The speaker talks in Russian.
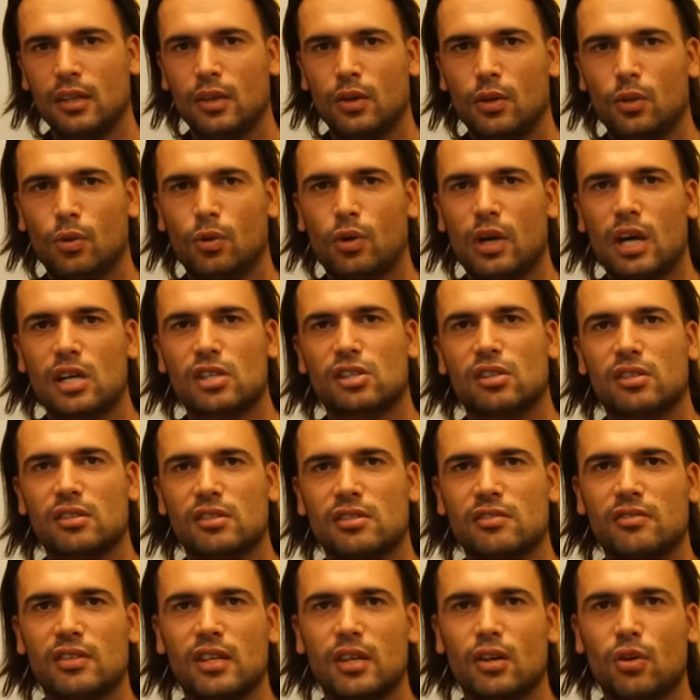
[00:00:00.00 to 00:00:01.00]
у каждого
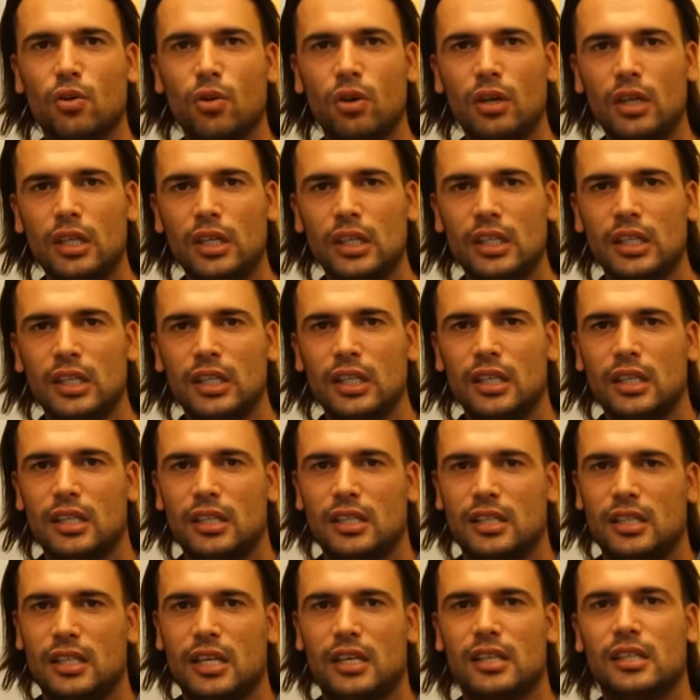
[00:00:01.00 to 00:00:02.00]
свои роли,
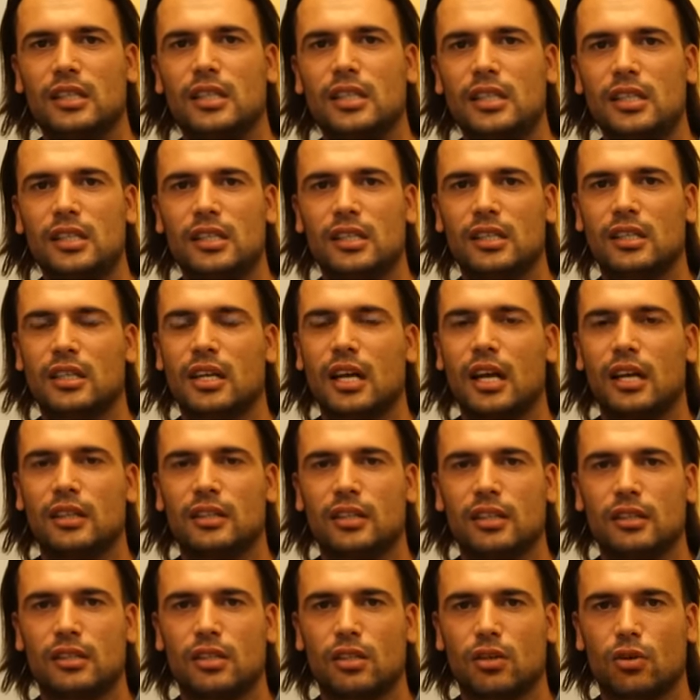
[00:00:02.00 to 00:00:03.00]
и они
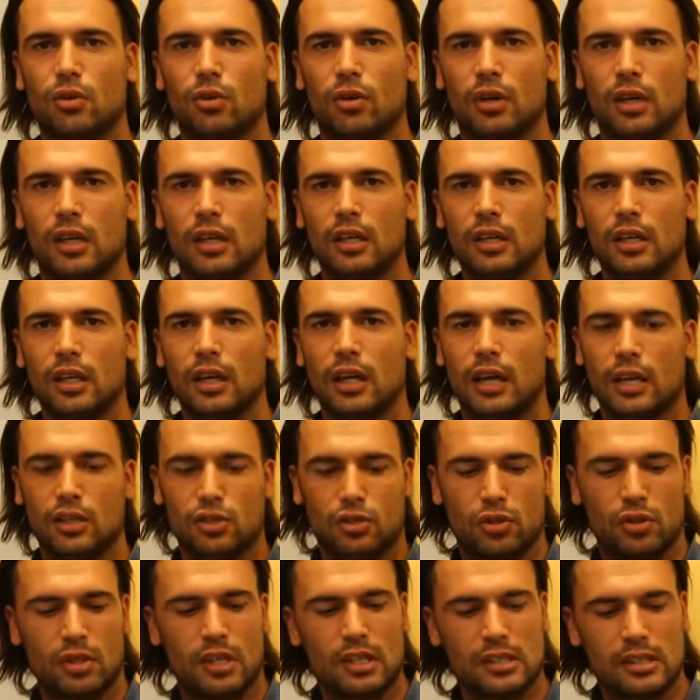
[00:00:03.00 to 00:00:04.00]
играют эти роли. А
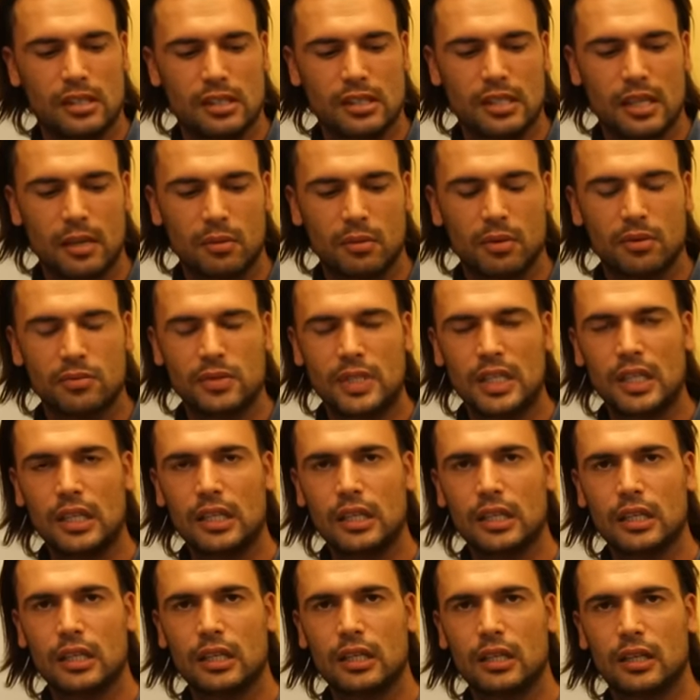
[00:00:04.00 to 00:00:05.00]
что есть на самом
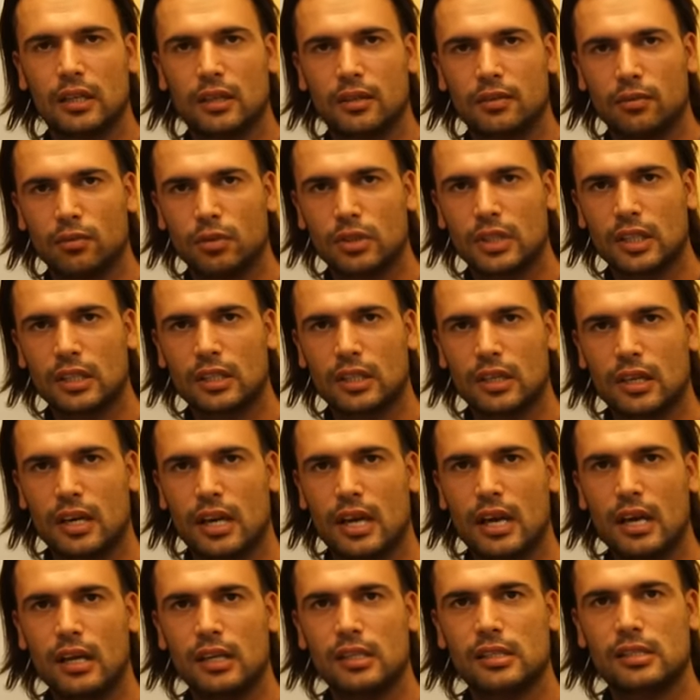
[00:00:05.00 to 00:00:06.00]
деле, вот это
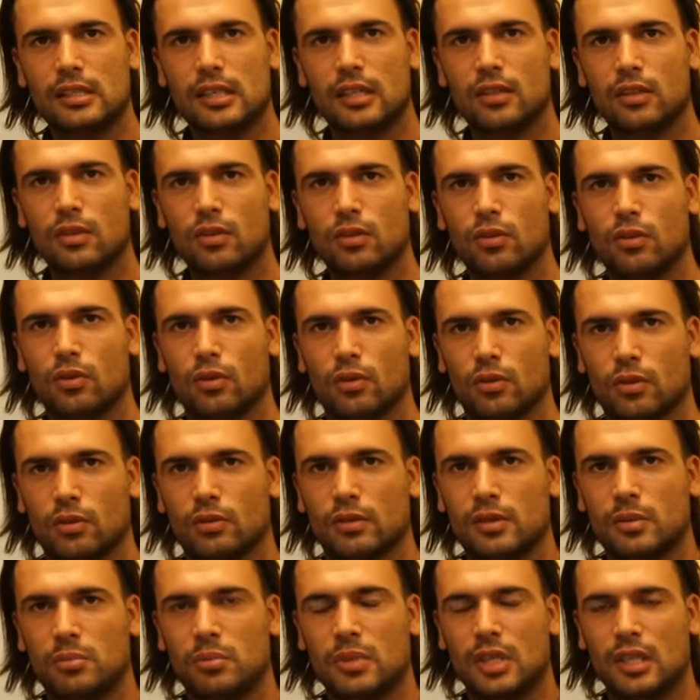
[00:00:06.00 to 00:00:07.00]
реалити, оно
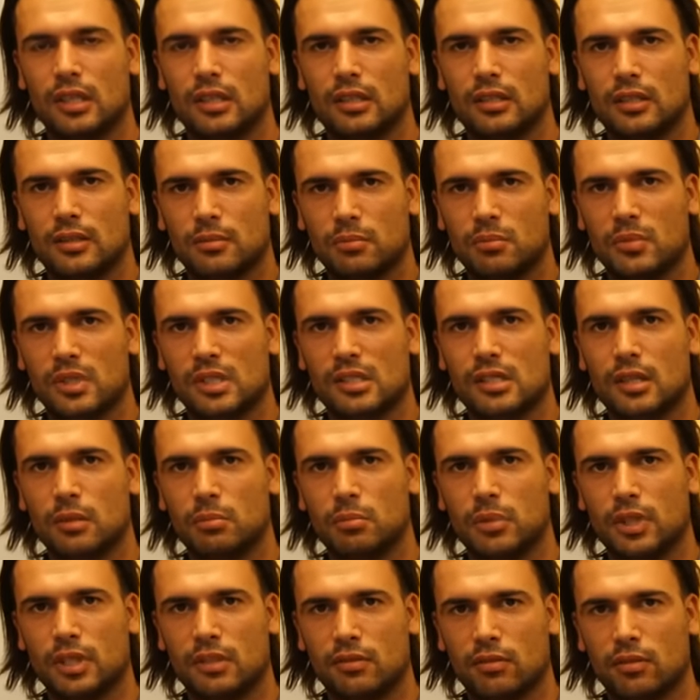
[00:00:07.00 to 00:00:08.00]
имеет место
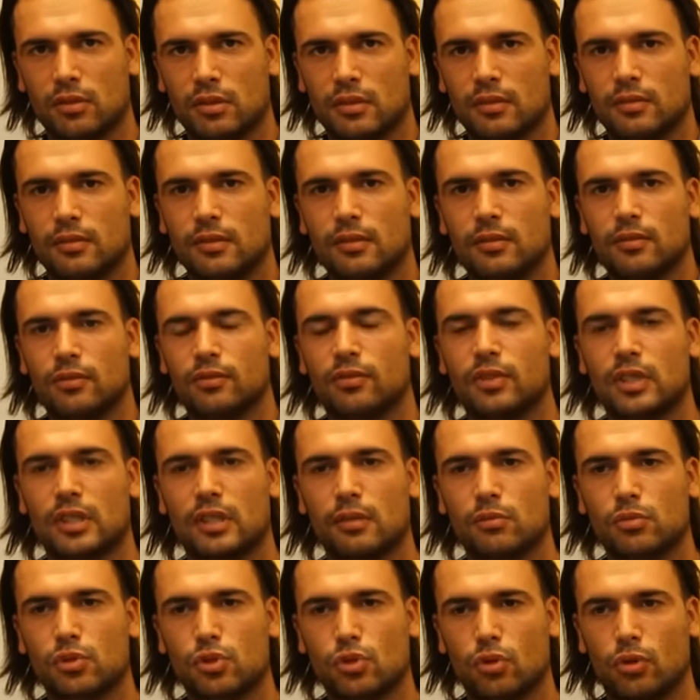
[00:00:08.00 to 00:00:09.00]
быть вот ну, в
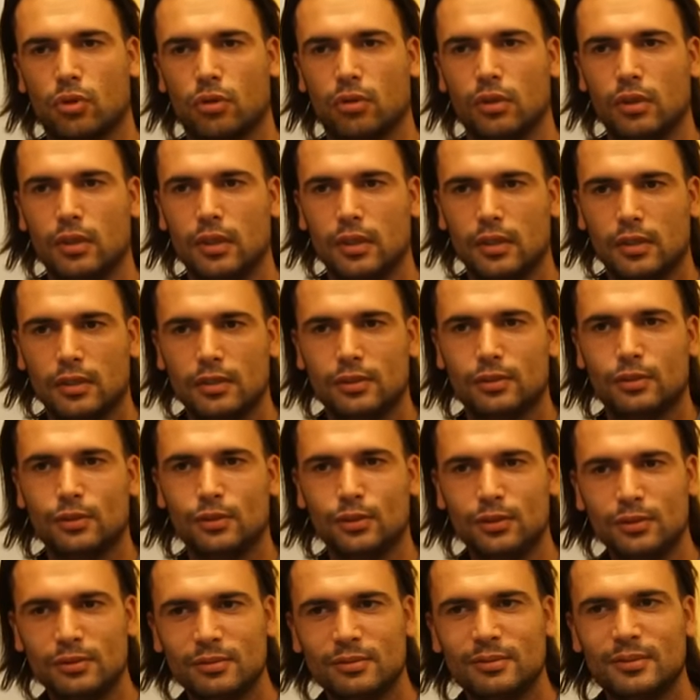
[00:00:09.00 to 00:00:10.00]
этом шоу.
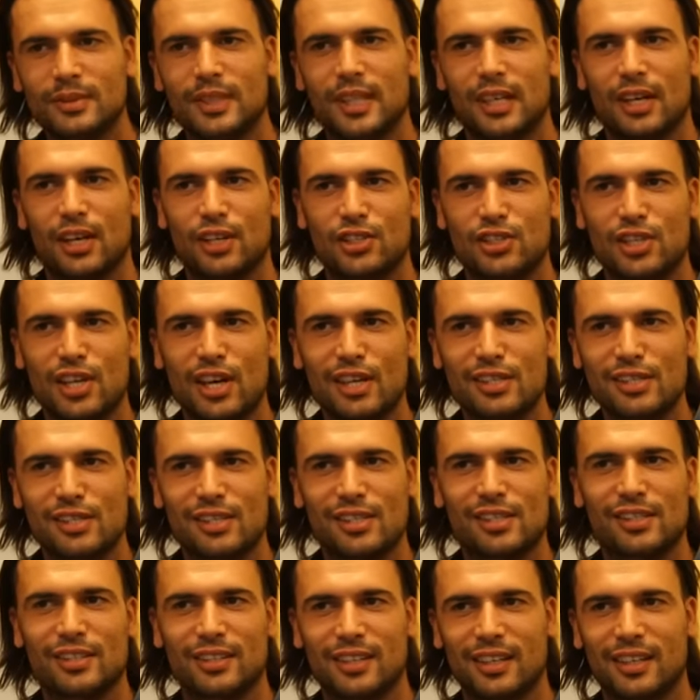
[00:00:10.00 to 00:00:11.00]
Ну,
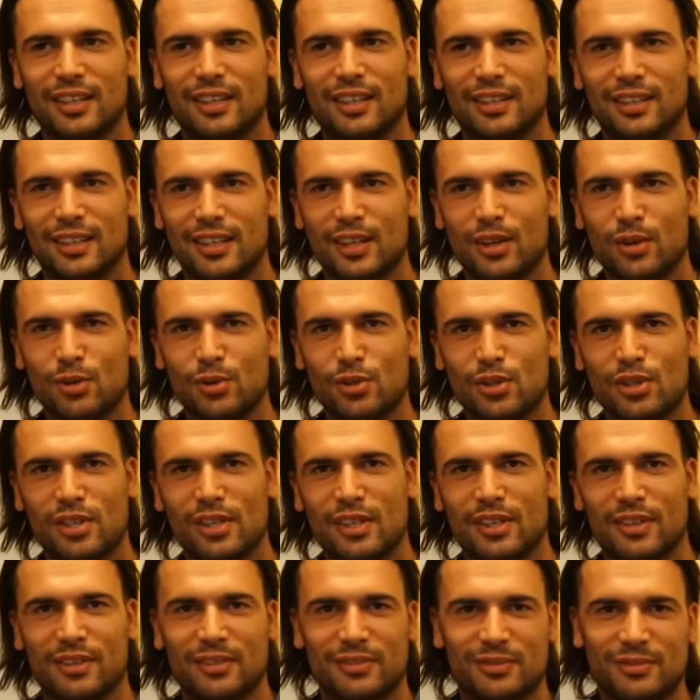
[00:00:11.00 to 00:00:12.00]
отчасти, да, я
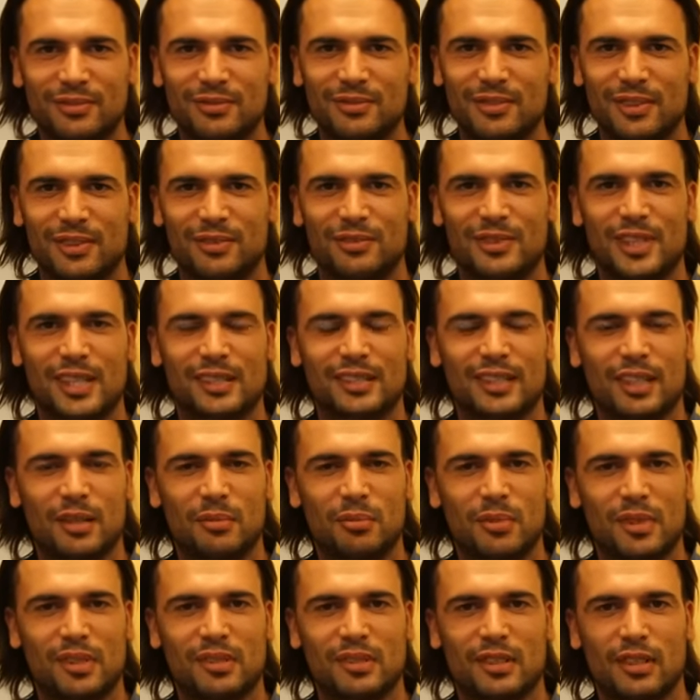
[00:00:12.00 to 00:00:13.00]
уже некоторые
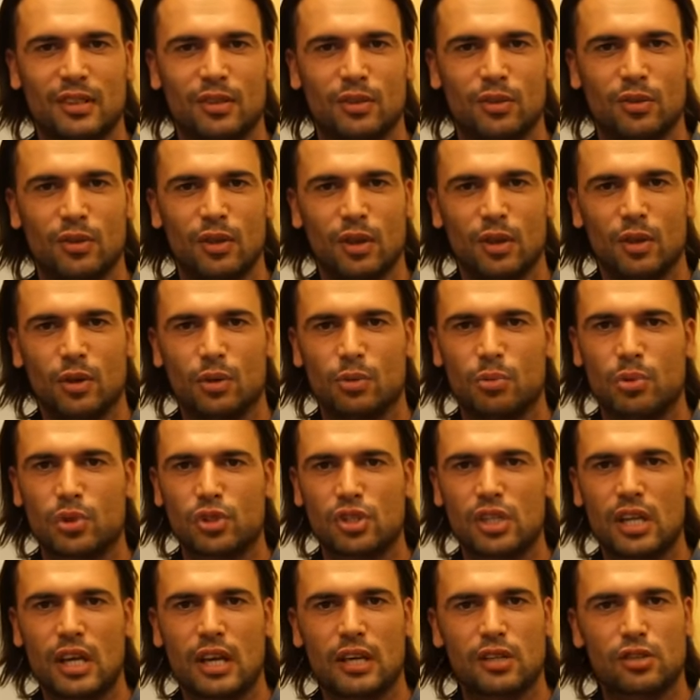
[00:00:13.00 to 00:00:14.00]
моменты
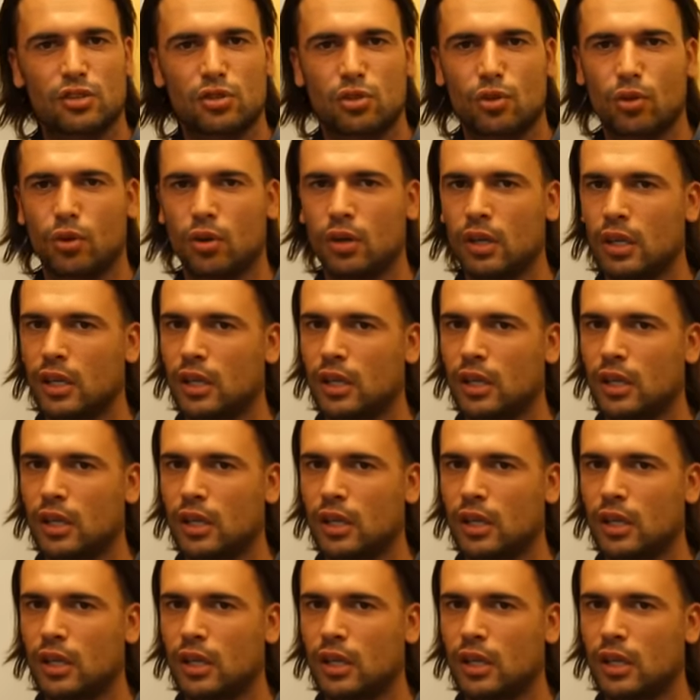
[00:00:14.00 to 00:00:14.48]
убеждает, что